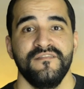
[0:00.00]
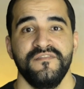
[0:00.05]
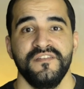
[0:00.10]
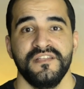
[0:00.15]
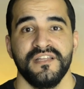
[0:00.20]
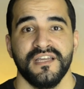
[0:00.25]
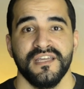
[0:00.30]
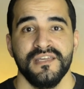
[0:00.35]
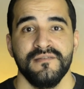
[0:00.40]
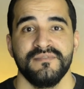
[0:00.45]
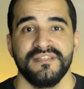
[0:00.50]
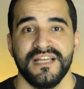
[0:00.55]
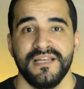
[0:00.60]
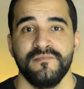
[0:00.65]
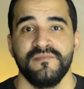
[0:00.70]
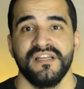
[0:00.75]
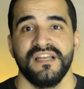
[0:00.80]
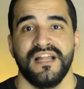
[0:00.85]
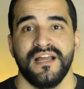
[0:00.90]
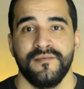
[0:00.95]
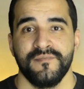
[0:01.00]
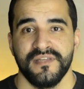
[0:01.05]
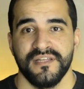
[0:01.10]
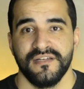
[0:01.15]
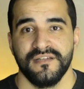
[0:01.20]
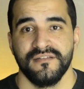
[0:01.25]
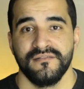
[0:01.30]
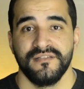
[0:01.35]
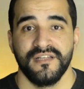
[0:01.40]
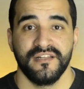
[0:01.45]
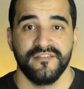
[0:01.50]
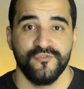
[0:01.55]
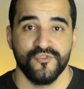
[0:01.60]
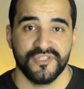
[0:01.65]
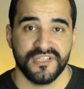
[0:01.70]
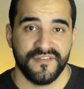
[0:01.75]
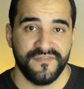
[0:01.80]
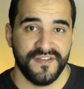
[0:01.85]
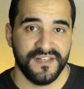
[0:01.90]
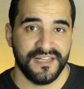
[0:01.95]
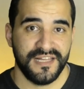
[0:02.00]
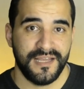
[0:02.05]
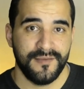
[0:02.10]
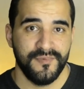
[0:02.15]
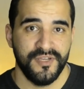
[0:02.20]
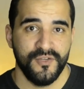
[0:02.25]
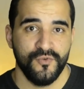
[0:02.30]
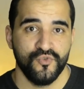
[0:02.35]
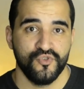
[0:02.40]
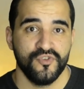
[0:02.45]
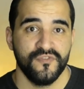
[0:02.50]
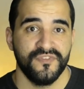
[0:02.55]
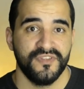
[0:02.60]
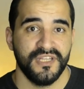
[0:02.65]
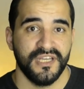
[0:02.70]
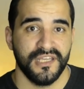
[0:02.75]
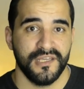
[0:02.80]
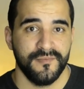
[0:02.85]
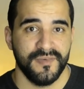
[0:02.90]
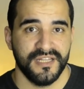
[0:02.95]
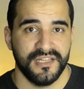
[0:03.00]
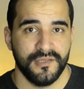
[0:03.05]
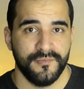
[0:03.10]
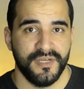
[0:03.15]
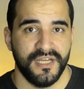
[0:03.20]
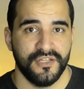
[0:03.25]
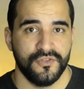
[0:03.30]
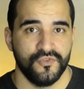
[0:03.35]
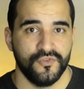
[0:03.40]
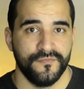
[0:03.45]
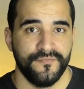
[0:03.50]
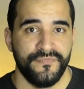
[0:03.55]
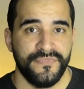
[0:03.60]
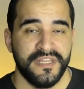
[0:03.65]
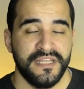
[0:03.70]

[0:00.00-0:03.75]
في تقييم سلبي للعميل بدك تفوت صفحه العميل وتشوف التقييمات تبعته